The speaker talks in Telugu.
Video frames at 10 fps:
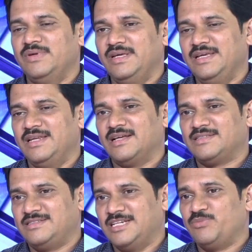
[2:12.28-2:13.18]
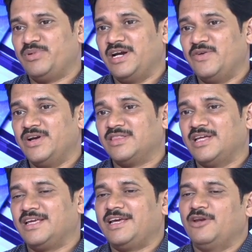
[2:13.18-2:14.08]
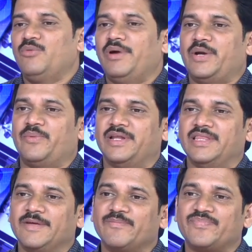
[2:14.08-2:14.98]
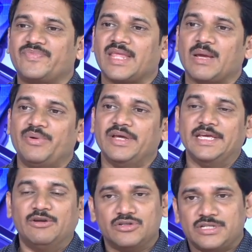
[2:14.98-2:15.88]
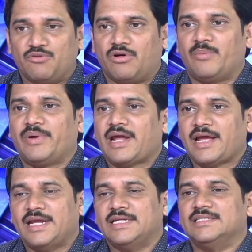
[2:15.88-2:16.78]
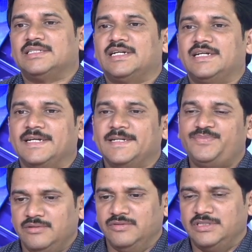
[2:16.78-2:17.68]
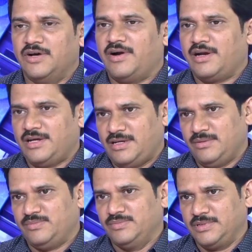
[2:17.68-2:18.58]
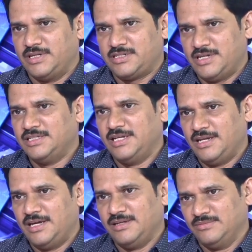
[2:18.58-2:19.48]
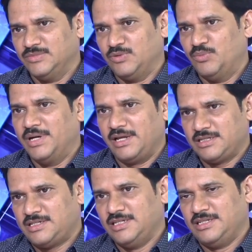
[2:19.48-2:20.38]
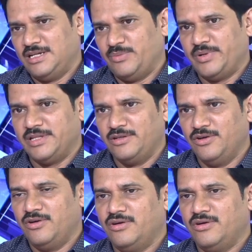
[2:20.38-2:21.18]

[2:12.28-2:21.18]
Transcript: ఈయన జరిపినటువంటి తనిఖీల్లో బయటపడింది ఇప్పుడు ఈరోజు ఇంకొక పని ఆయన ఏం చేశారంటే విజయవాడ కృష్ణా జిల్లా ఉమ్మడి కృష్ణా జిల్లా పరిధిలో